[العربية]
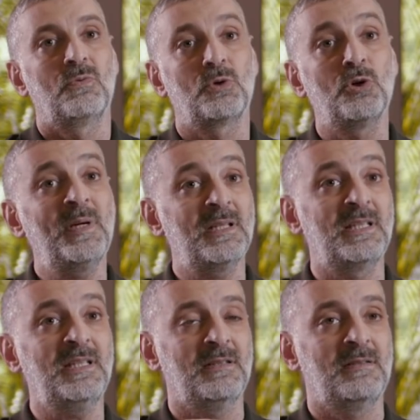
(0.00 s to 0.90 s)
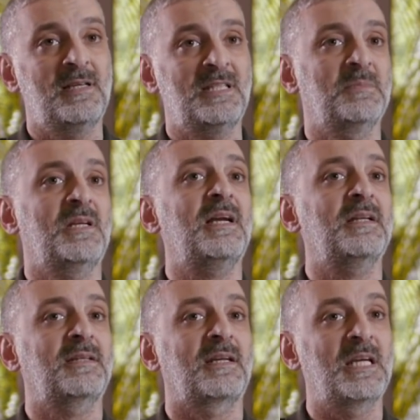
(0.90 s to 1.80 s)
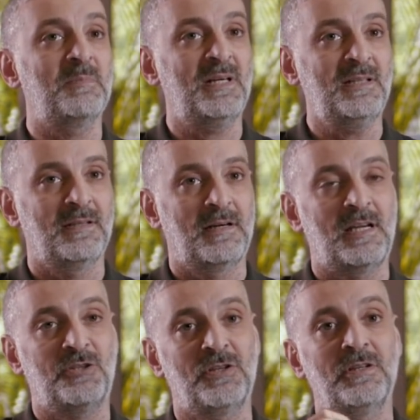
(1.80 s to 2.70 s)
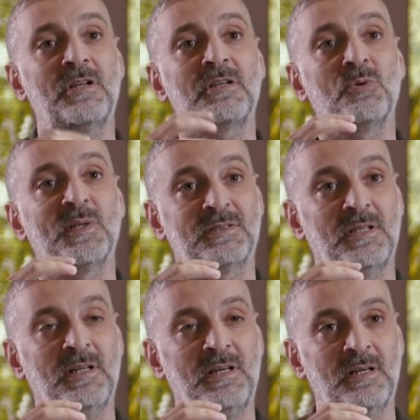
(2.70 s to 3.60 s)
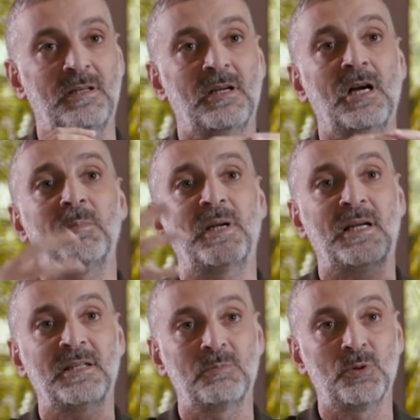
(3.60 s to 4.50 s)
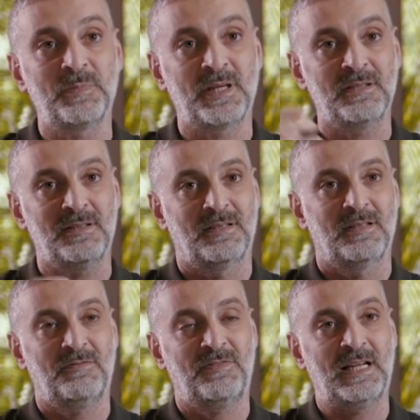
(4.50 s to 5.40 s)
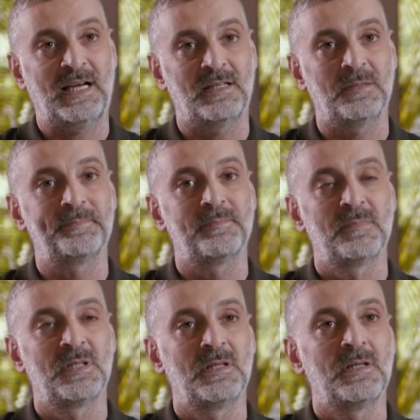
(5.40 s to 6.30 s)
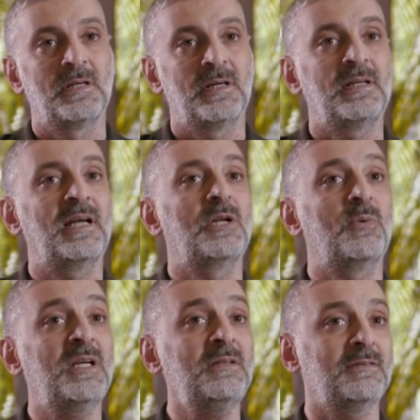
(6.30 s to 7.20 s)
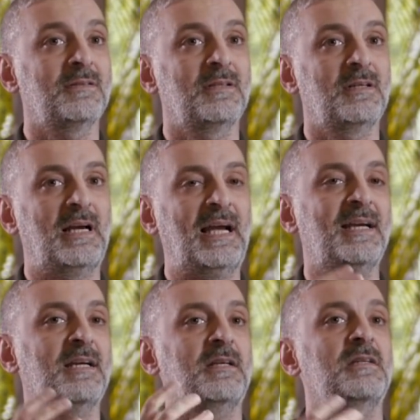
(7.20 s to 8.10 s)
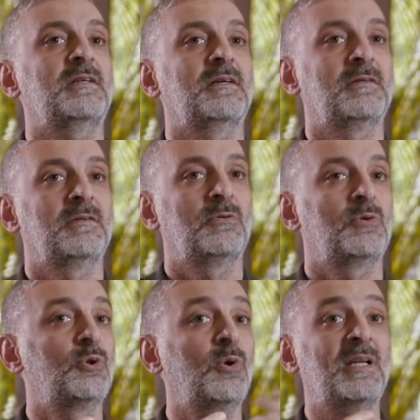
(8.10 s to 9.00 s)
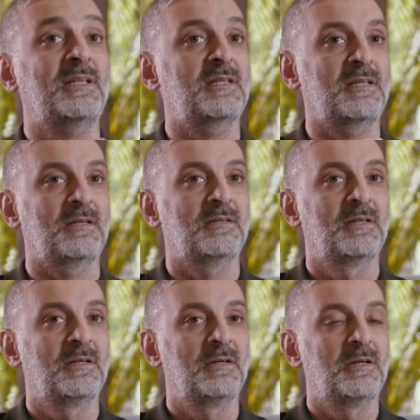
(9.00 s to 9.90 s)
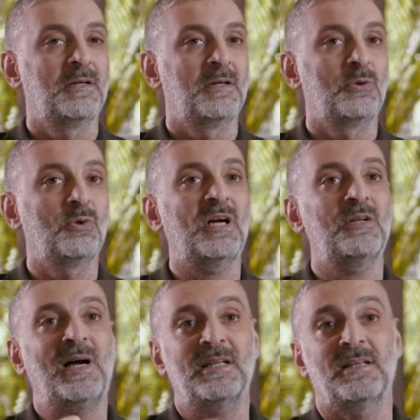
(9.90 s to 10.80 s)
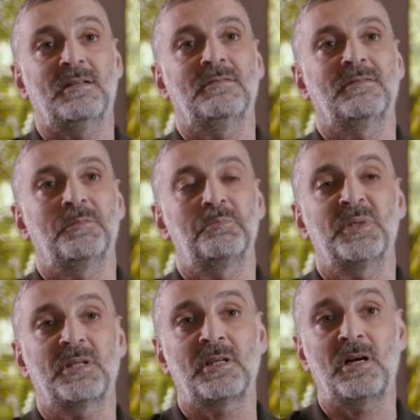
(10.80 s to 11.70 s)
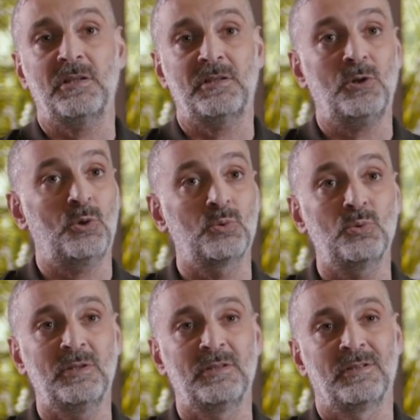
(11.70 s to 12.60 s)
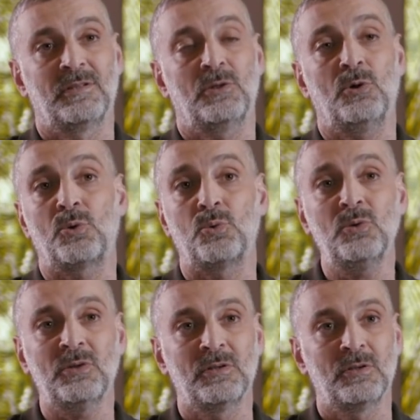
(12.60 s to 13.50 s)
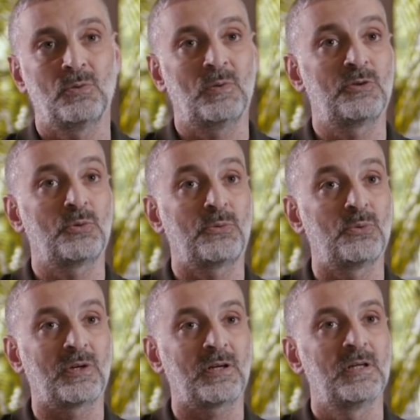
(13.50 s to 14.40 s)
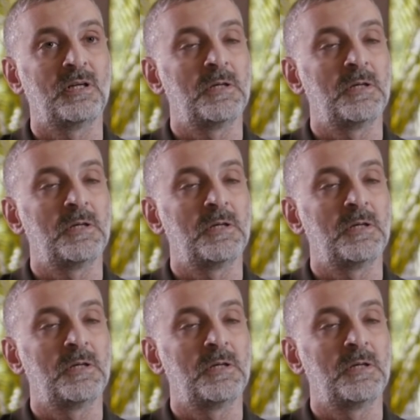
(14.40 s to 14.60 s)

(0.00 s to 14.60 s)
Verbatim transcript: والجمل دي لازم نرجع نترجمها علشان نقدر نوصلها لأكبر عدد ممكن في العالم الألوان حاجة تانية لغة تانية لغة لوحدها بتتخطى الحدود العروق والجذور